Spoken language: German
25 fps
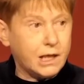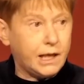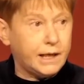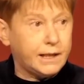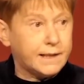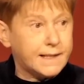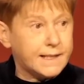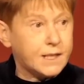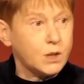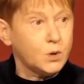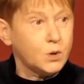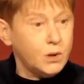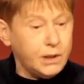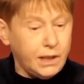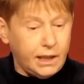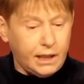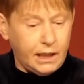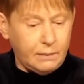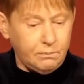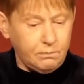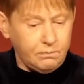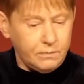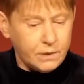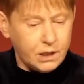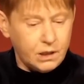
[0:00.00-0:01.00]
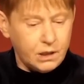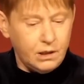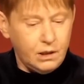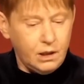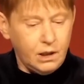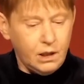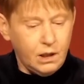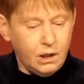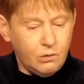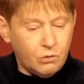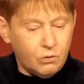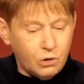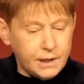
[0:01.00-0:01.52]
zunimmt
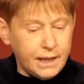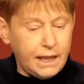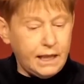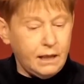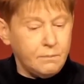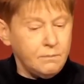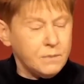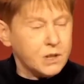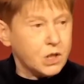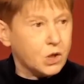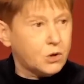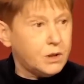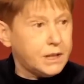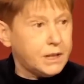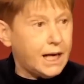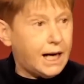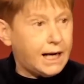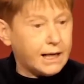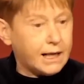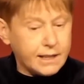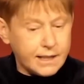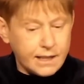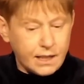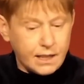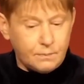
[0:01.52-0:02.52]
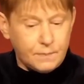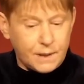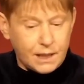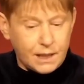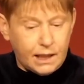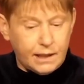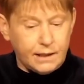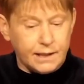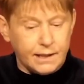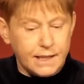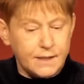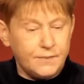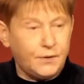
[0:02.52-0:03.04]
und ebenso die
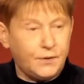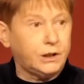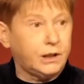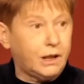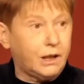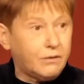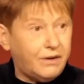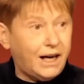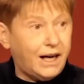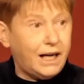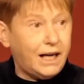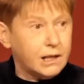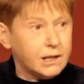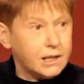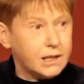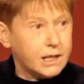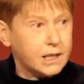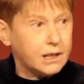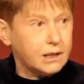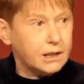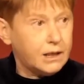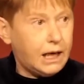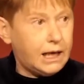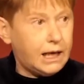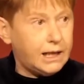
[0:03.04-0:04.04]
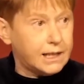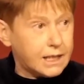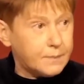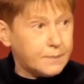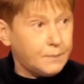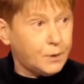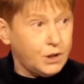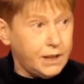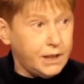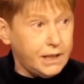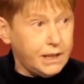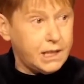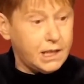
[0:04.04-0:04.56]
Akzeptanz von Gewalt als
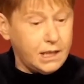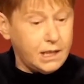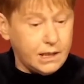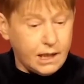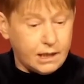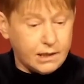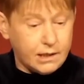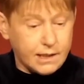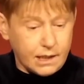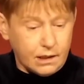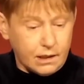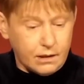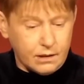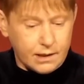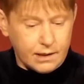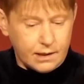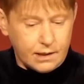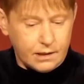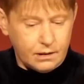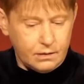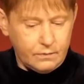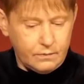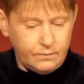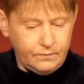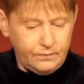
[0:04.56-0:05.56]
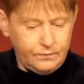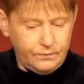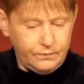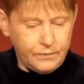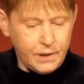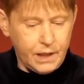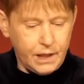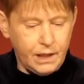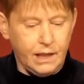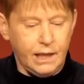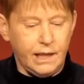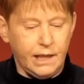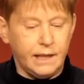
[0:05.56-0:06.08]
Politikersatz.
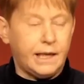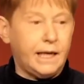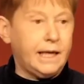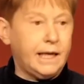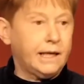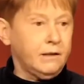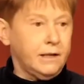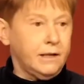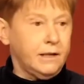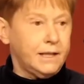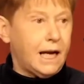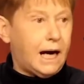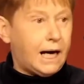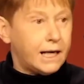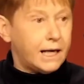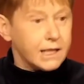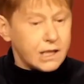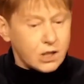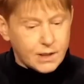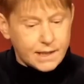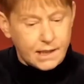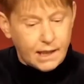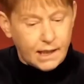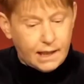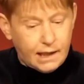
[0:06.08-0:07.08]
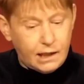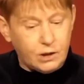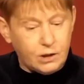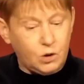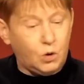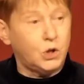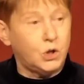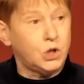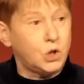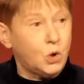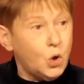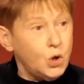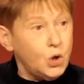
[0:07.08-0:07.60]
Gegen die asozialen
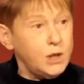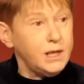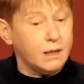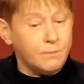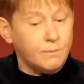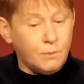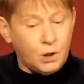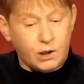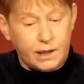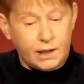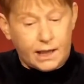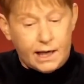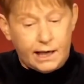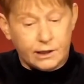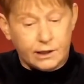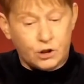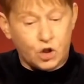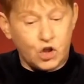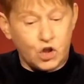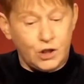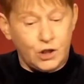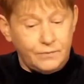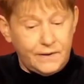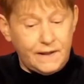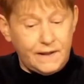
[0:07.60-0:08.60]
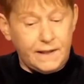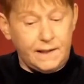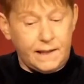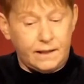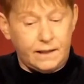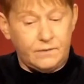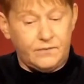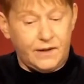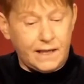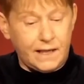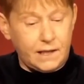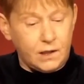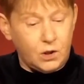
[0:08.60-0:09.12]
und undemokratischen
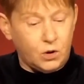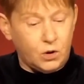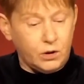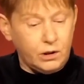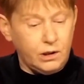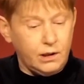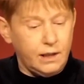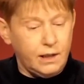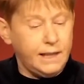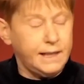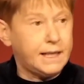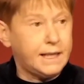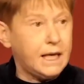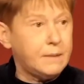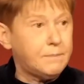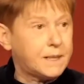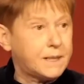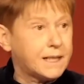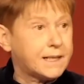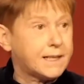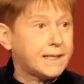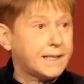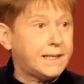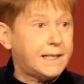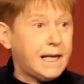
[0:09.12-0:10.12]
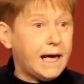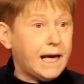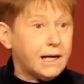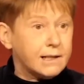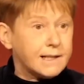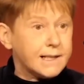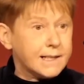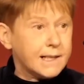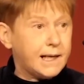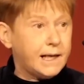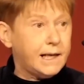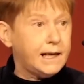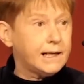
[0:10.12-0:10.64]
Fehlentwicklungen gibt es
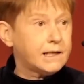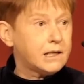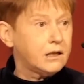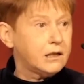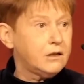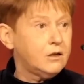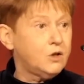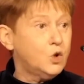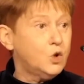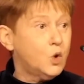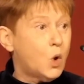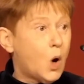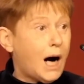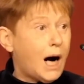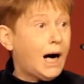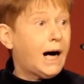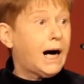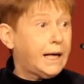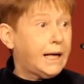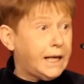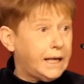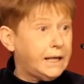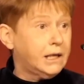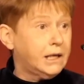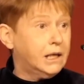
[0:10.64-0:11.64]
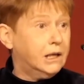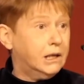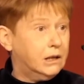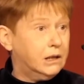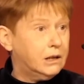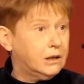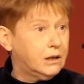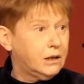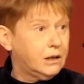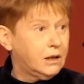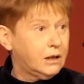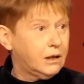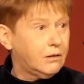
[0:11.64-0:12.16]
derzeit nur eine
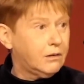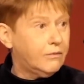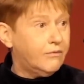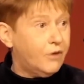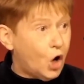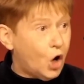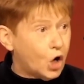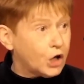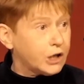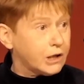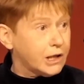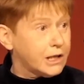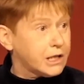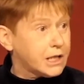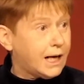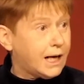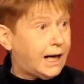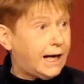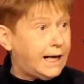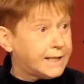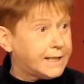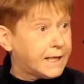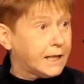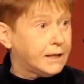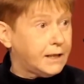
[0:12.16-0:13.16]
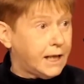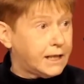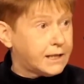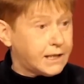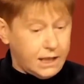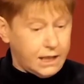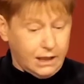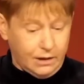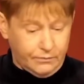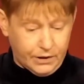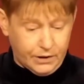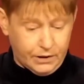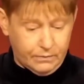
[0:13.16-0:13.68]
wirkliche
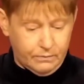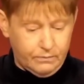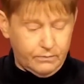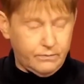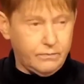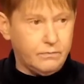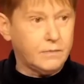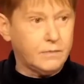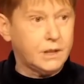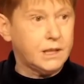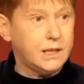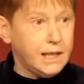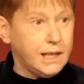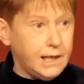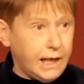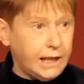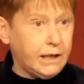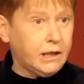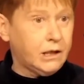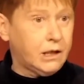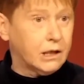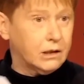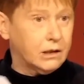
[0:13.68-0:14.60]
Alternative, die Linke.